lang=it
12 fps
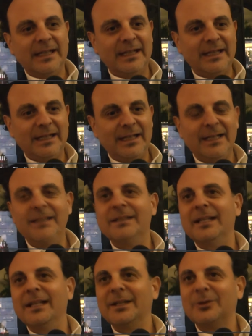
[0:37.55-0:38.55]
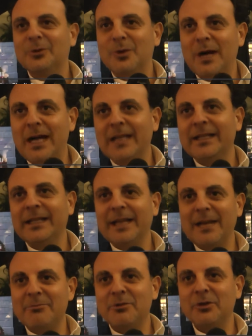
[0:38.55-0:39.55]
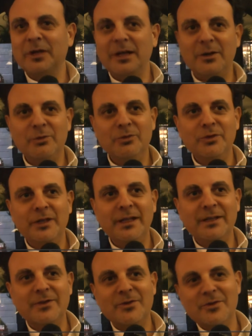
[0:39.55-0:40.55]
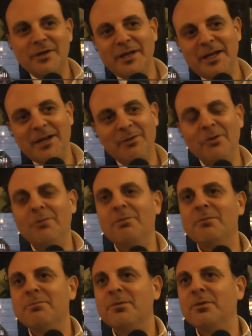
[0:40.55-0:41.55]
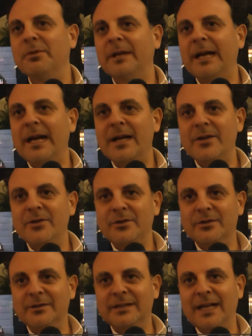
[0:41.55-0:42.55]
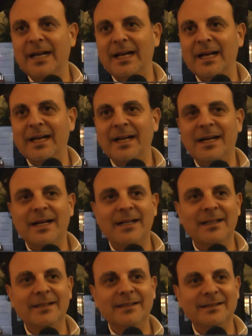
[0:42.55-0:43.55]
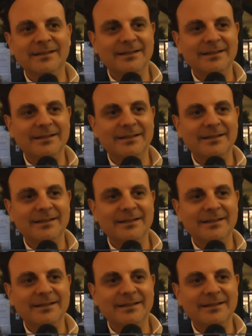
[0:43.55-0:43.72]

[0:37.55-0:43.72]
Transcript: eh, intellettuale nell'ambito della comunicazione e quello un po' più operaio da,